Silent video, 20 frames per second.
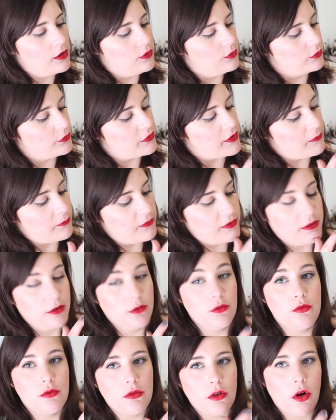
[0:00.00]
Donc ça me fait
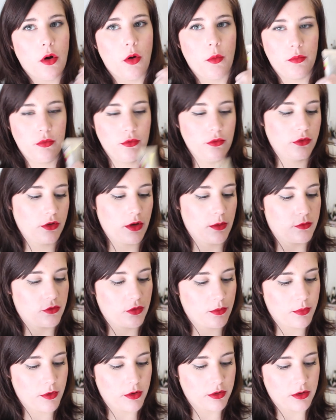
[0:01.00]
une couleur en plus comme
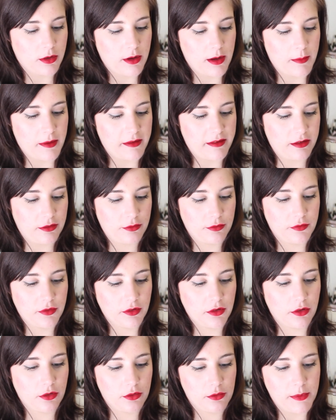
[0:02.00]
j'en porte quand même assez
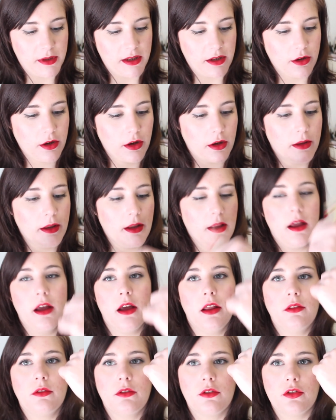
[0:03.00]
souvent de l'enlumineur.
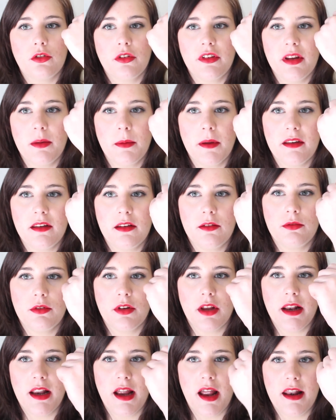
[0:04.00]
Donc je sais pas si
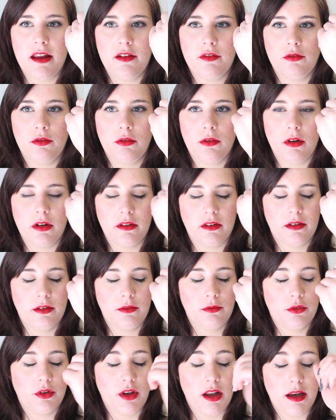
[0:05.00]
vous allez, euh, si
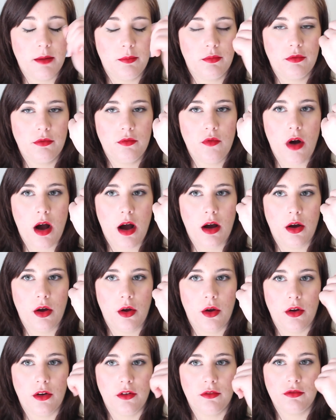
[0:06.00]
vous allez pouvoir
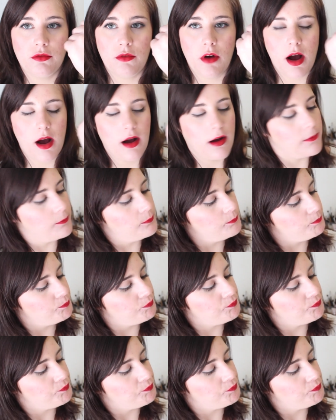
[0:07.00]
euh, voir